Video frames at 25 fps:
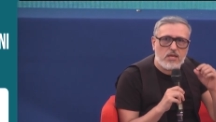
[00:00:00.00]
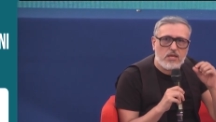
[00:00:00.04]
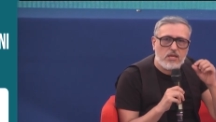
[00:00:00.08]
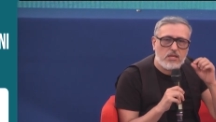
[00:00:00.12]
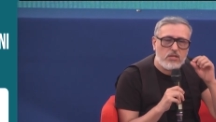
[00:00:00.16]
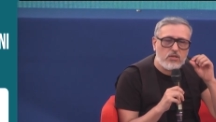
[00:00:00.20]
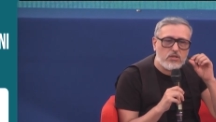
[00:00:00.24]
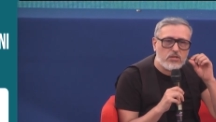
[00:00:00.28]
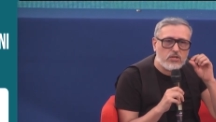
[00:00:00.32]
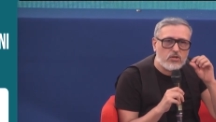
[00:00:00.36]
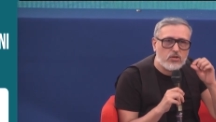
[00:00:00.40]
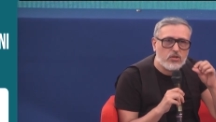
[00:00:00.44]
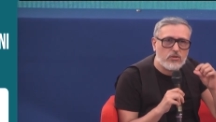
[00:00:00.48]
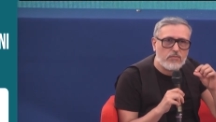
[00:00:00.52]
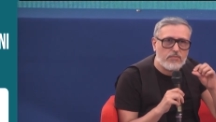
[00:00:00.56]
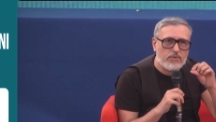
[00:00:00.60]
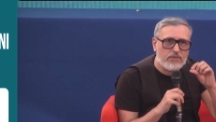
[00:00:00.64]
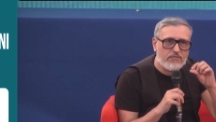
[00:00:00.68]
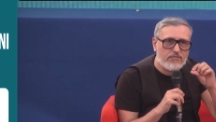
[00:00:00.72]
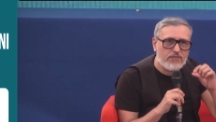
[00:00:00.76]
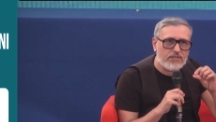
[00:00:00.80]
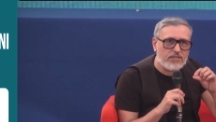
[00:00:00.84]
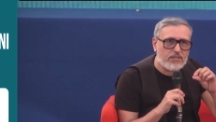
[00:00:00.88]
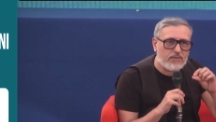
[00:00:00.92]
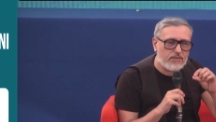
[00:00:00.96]
Io ricordo
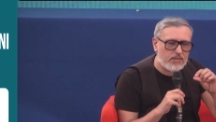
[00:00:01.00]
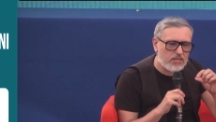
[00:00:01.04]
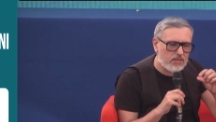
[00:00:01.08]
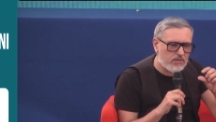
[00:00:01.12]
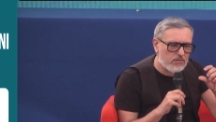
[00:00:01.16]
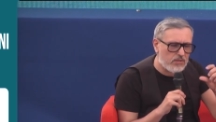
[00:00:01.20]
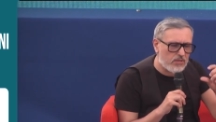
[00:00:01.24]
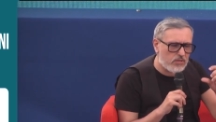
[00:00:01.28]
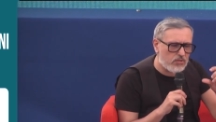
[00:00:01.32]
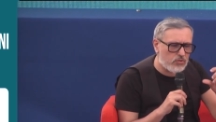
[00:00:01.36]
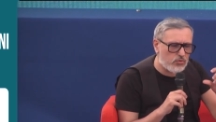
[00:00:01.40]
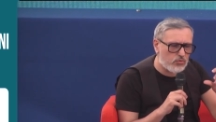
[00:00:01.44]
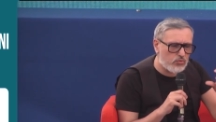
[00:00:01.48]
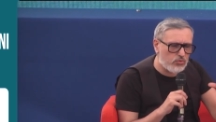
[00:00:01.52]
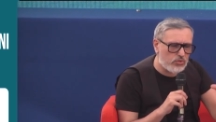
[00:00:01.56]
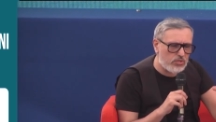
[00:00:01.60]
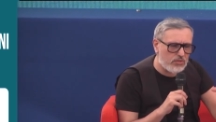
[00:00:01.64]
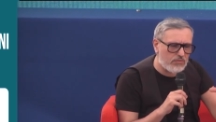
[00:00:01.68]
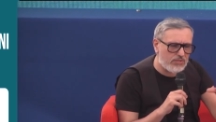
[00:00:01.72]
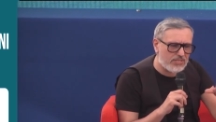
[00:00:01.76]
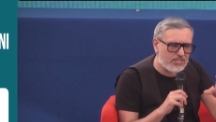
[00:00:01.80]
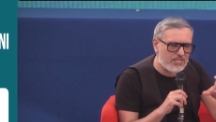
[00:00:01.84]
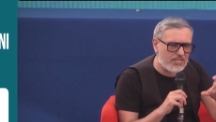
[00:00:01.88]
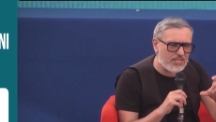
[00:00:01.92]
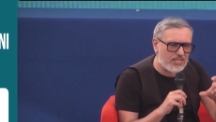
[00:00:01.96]
perfettamente
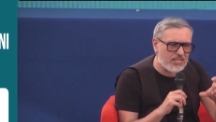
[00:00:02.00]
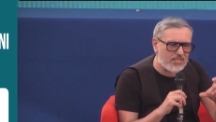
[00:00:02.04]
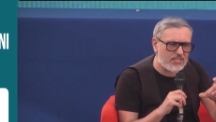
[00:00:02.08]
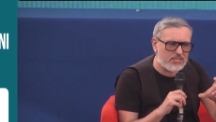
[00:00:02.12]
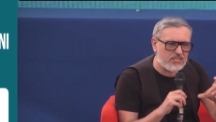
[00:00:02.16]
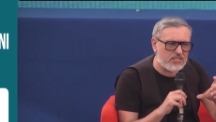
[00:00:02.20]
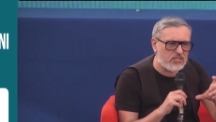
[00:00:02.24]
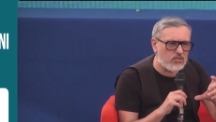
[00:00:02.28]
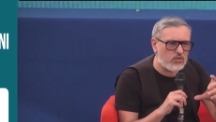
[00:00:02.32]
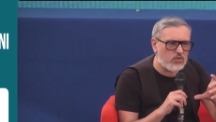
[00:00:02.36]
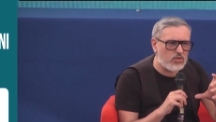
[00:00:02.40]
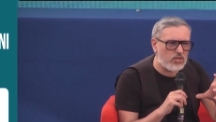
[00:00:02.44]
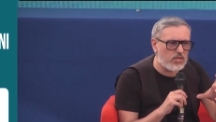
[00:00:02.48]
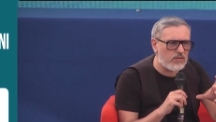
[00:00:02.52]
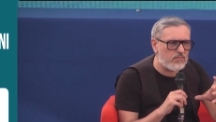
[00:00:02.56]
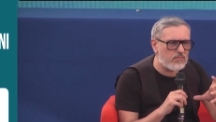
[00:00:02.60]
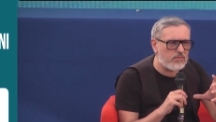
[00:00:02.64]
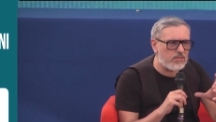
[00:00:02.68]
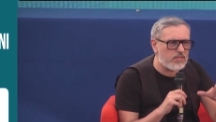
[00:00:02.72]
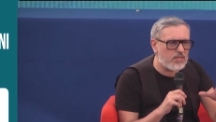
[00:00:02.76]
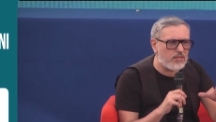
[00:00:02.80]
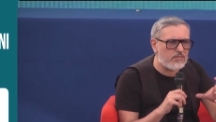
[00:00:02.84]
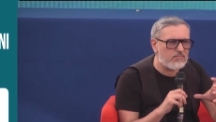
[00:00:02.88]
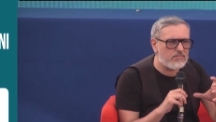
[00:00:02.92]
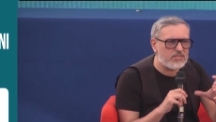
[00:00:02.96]
tutta questa narrazione,
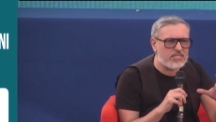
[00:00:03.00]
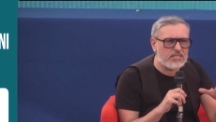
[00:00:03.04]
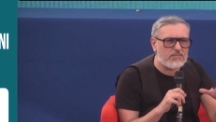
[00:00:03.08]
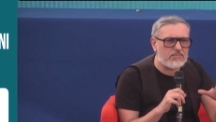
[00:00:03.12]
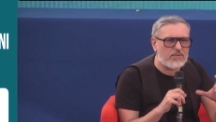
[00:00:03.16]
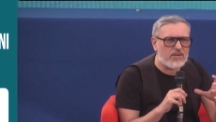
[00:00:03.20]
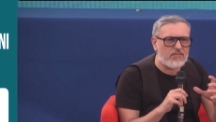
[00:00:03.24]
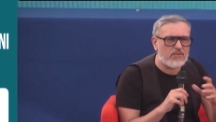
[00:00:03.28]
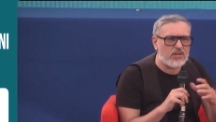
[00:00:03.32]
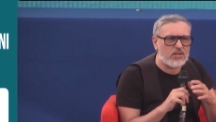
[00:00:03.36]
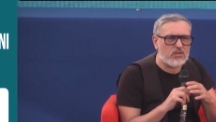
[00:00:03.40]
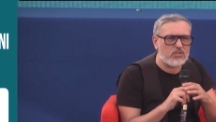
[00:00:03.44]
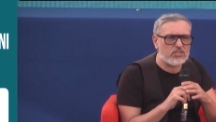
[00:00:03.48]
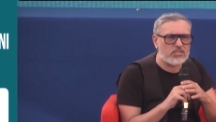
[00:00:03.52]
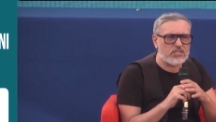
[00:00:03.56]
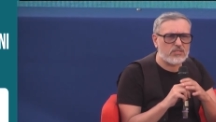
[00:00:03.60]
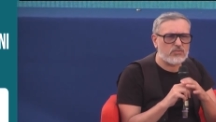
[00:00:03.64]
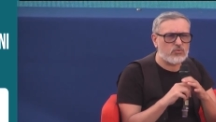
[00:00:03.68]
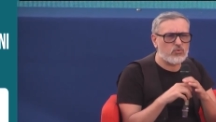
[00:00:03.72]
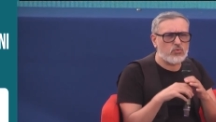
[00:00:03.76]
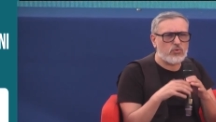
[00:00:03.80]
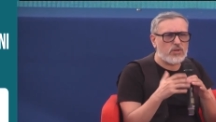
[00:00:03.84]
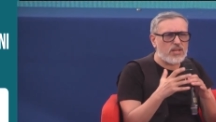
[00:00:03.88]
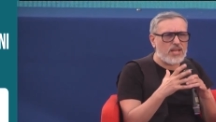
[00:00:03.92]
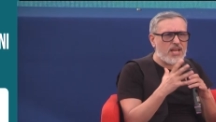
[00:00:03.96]
mi, eh, mi sembrava una cosa
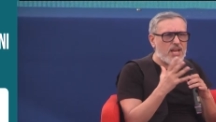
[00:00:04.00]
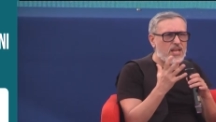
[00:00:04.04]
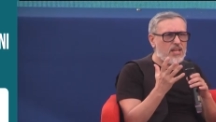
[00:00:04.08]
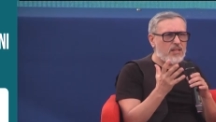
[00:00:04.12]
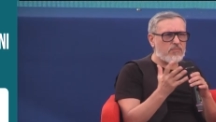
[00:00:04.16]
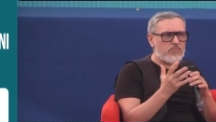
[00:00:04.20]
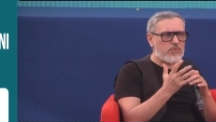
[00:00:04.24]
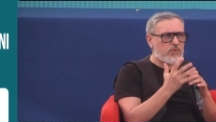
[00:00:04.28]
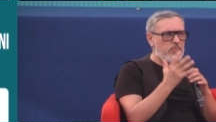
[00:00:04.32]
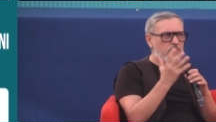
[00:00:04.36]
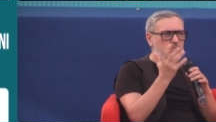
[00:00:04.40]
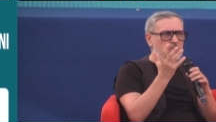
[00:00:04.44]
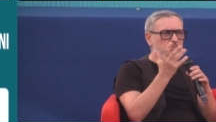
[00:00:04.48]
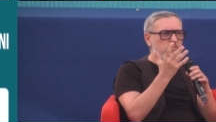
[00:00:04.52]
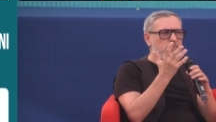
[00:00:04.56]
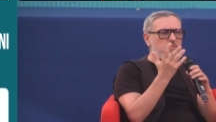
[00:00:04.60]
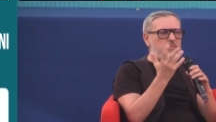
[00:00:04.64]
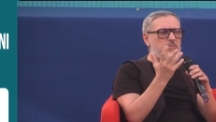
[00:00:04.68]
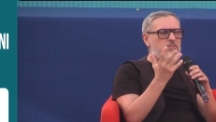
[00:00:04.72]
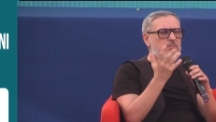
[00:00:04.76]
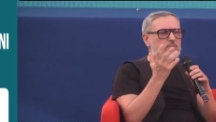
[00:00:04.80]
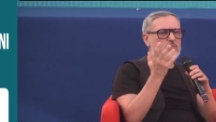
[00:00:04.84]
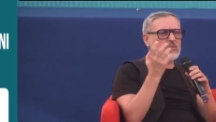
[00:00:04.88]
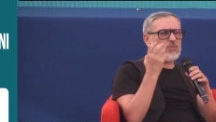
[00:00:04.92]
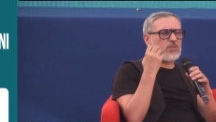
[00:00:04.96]
surreale proprio,
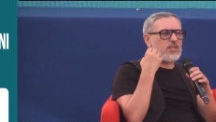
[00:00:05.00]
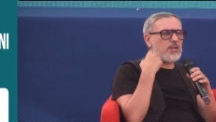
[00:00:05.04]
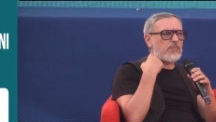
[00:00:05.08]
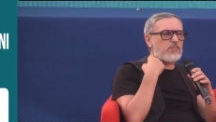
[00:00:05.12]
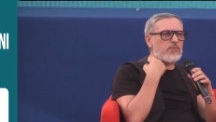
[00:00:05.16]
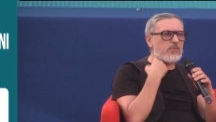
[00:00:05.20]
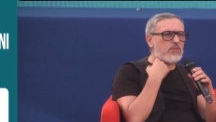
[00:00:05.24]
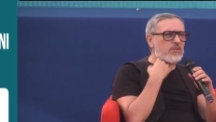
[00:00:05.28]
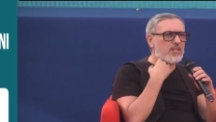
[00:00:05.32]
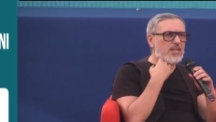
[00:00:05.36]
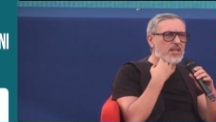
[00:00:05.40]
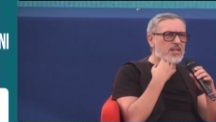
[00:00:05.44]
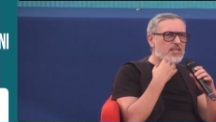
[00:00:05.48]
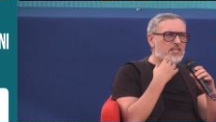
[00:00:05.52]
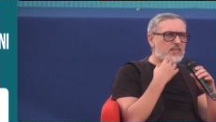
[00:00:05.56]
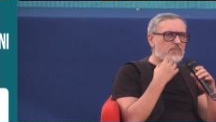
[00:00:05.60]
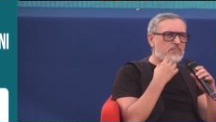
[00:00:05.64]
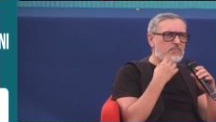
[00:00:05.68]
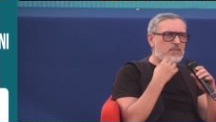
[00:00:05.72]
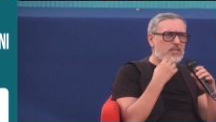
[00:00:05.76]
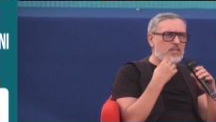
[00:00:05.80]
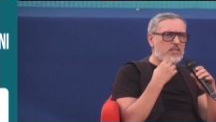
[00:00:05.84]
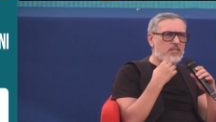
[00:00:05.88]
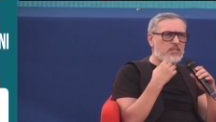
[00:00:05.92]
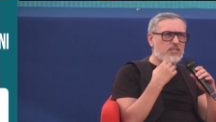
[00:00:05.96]
non, capivo neanche
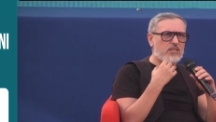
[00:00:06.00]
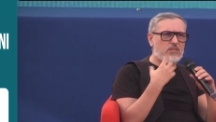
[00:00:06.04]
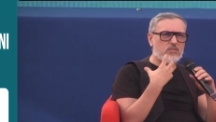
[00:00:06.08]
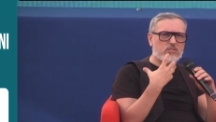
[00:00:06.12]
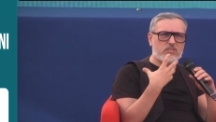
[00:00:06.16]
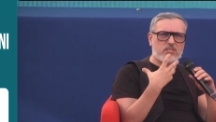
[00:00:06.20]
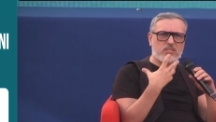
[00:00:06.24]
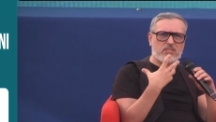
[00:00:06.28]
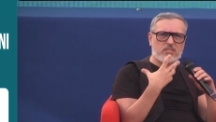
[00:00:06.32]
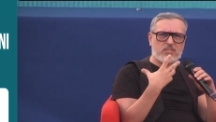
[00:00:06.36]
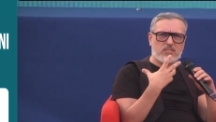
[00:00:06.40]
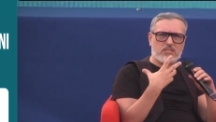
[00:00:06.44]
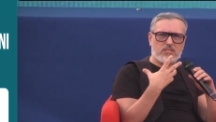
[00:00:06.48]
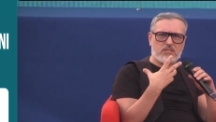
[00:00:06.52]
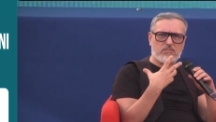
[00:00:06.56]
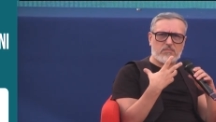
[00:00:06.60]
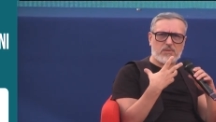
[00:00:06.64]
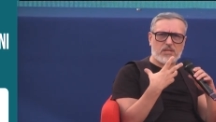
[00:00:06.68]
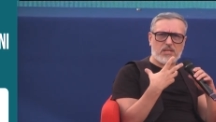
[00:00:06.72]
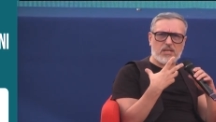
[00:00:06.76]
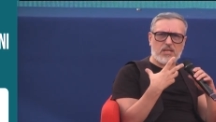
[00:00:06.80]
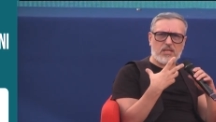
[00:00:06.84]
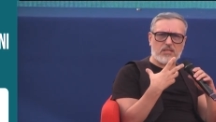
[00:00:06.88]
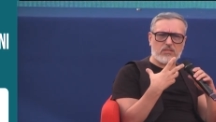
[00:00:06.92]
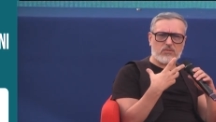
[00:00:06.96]
bene di cosa stesse
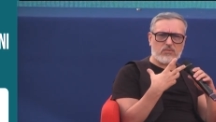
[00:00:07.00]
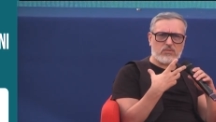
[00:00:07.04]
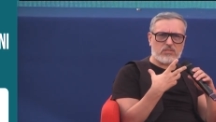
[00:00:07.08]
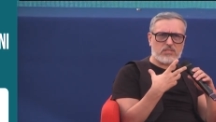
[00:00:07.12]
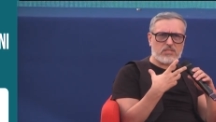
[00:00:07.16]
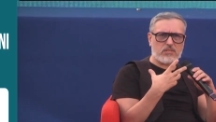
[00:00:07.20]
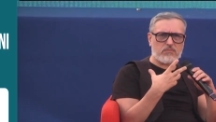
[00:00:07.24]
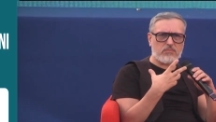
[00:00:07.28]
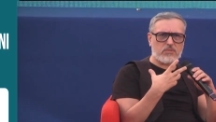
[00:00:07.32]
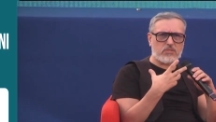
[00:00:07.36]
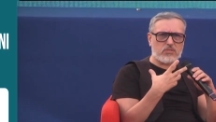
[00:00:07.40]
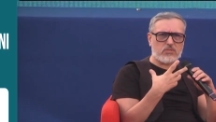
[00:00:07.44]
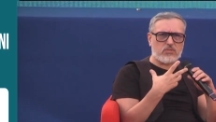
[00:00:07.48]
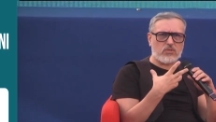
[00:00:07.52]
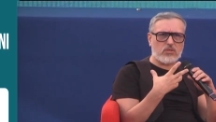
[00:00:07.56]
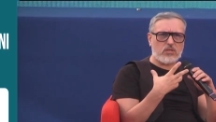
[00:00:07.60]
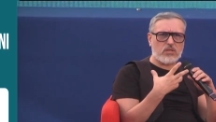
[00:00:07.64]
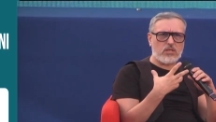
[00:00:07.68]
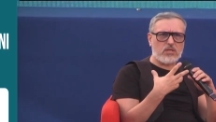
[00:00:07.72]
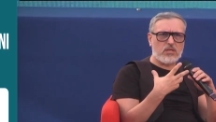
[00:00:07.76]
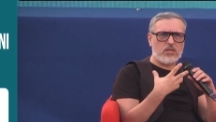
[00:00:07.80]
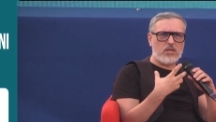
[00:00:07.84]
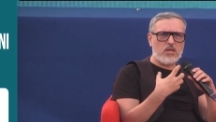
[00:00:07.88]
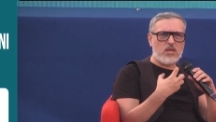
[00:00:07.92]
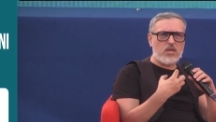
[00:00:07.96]
parlando questa persona.